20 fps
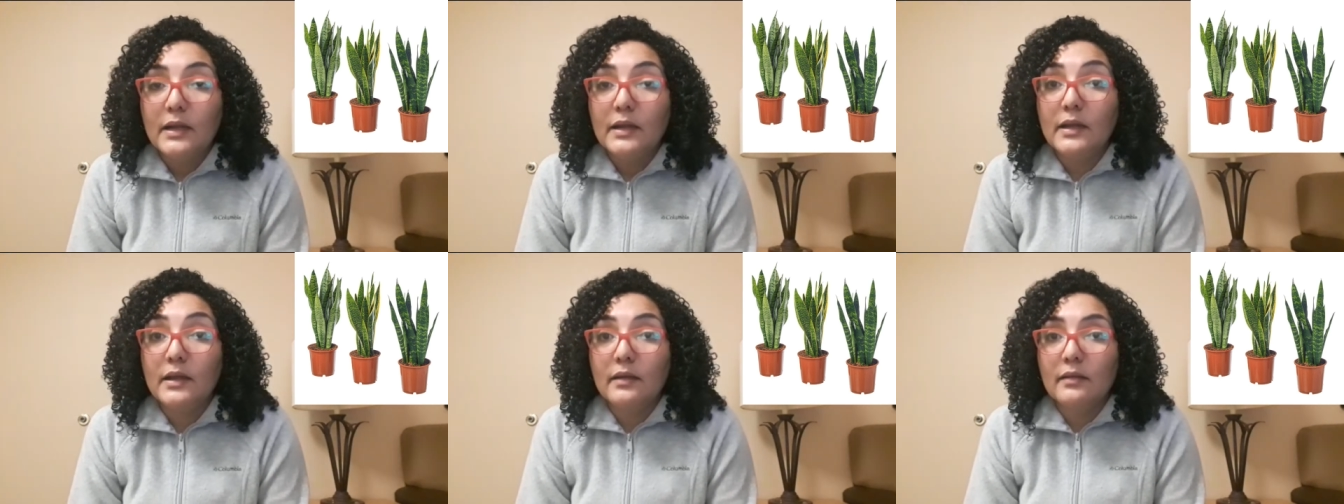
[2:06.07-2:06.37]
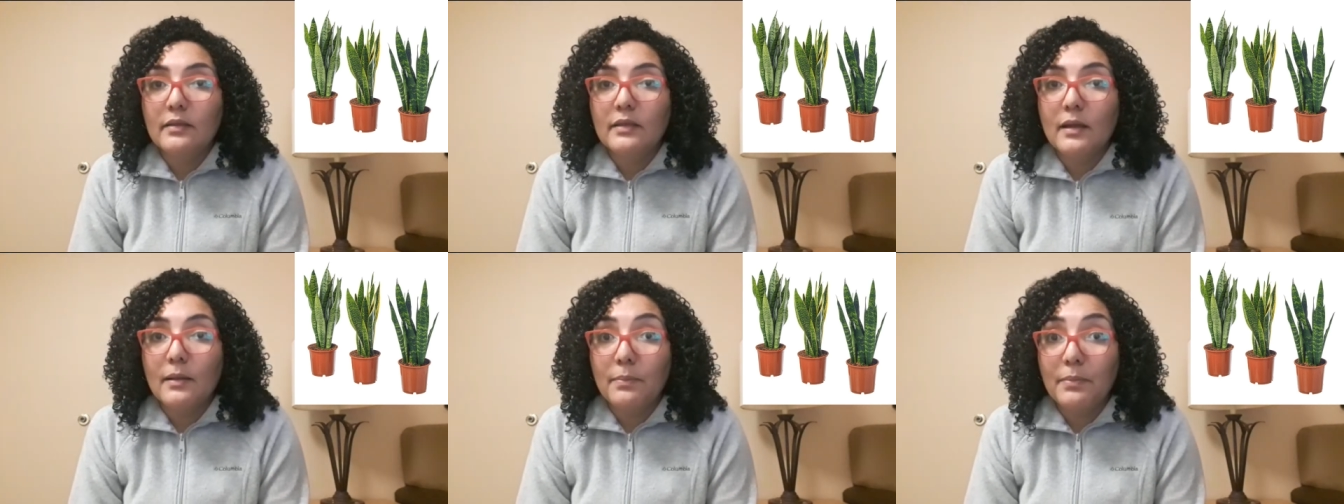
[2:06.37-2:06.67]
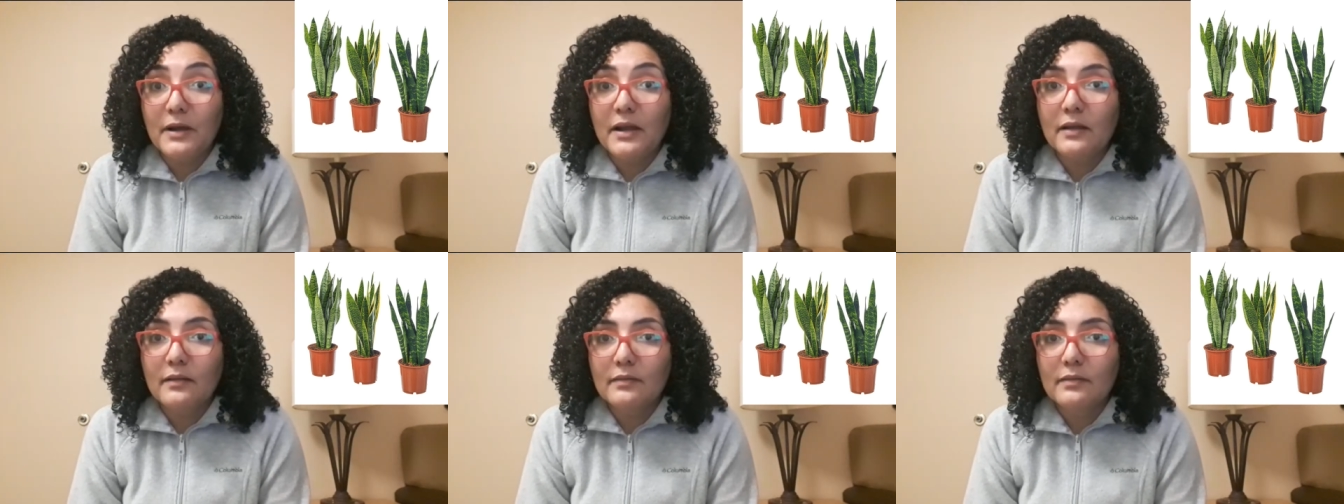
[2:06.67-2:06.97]
Y
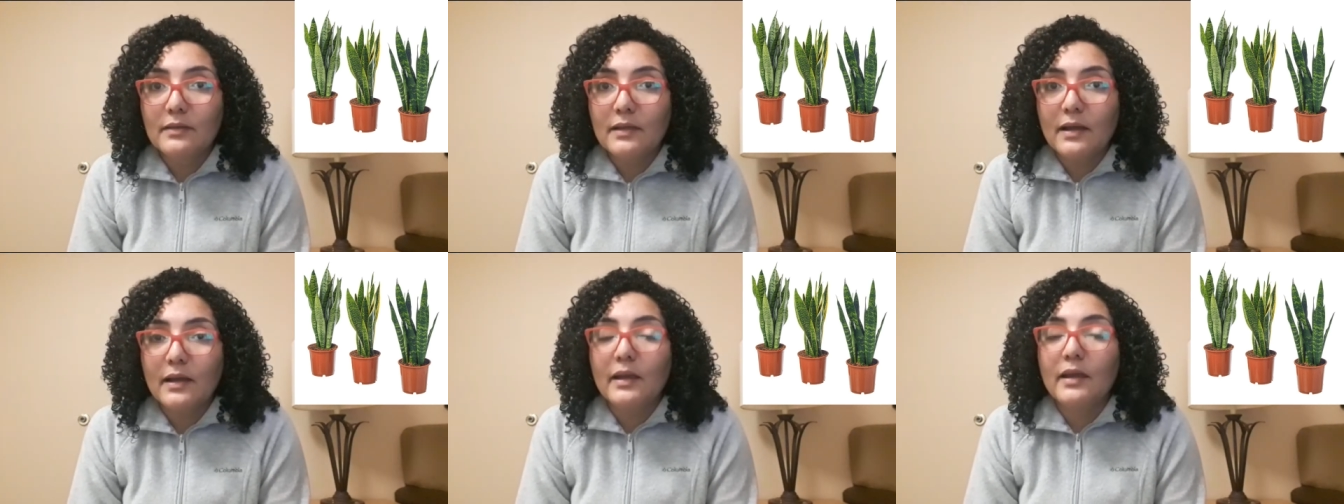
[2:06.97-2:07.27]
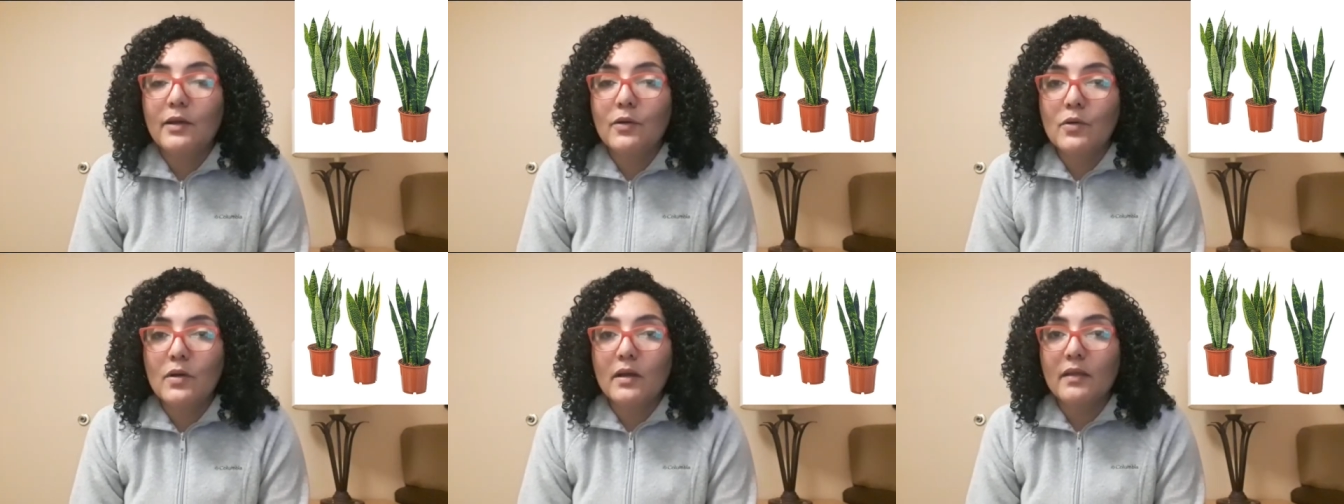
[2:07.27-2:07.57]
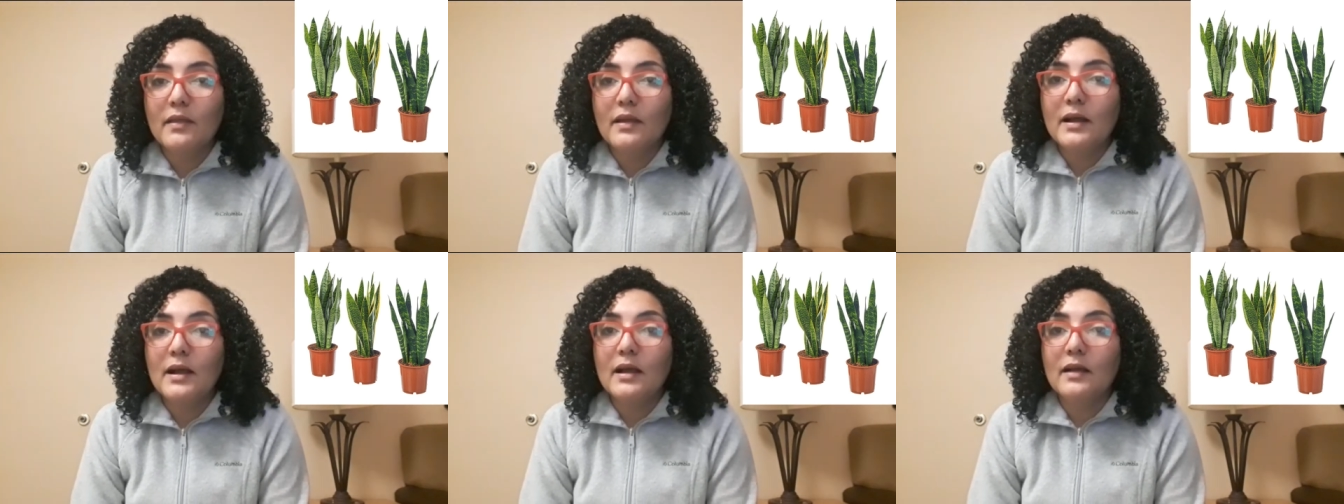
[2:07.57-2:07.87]
esta planta es una de